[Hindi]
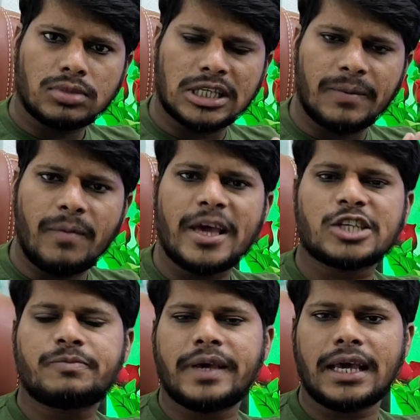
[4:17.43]
सिविल
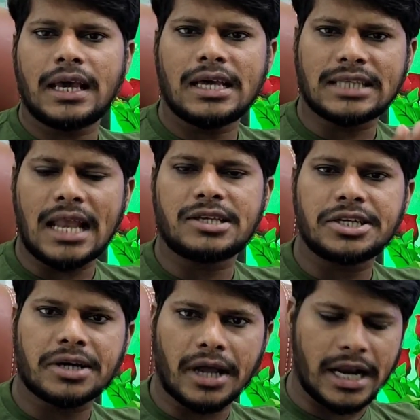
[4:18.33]
बेस पे ये सारी
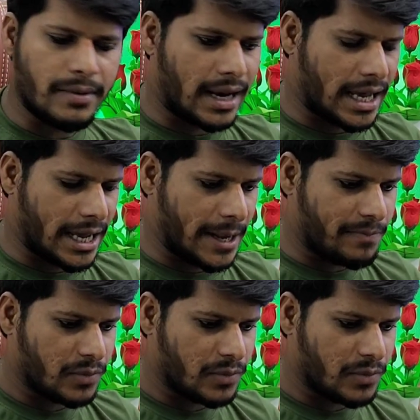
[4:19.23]
चीजें करने वाला है